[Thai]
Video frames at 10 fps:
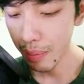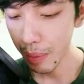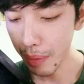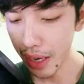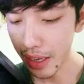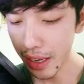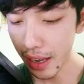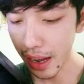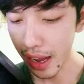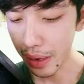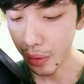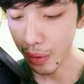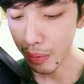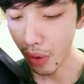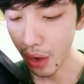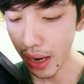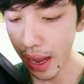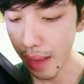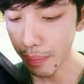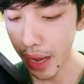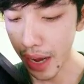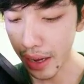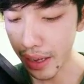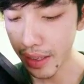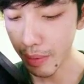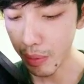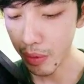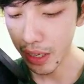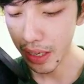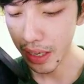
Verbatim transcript: เป็นเมจที่หลายๆคนมองข้ามไปนะสำหรับตัว